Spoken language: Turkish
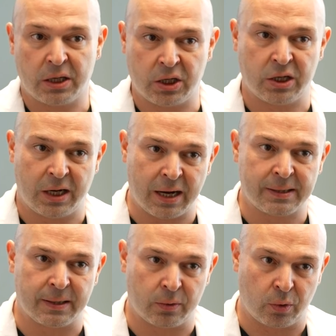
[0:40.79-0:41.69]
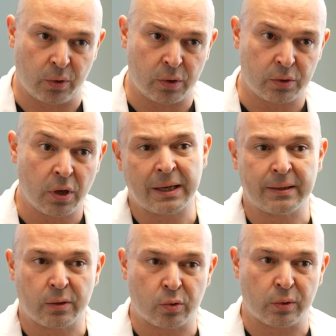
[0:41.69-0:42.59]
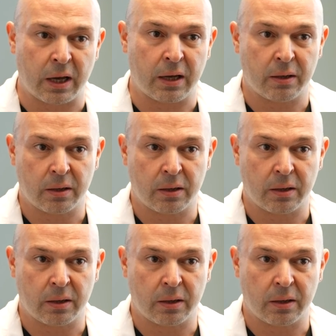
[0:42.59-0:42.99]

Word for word: kişilerse donör etik kurula